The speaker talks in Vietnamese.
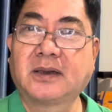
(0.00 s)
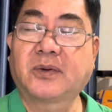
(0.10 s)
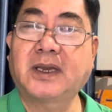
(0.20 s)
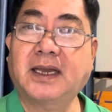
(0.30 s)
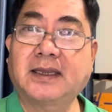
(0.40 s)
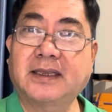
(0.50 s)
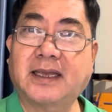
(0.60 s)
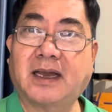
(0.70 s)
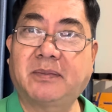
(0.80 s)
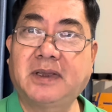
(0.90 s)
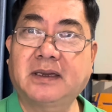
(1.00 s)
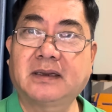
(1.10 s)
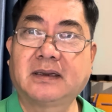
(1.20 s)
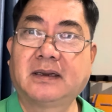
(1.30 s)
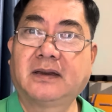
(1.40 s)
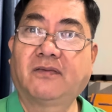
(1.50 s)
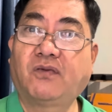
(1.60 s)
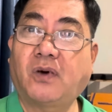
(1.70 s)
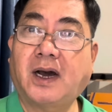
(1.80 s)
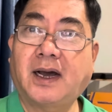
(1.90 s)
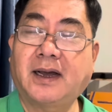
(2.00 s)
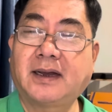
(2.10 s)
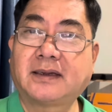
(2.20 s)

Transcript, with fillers: Quý khán thính giả biết, qua wow,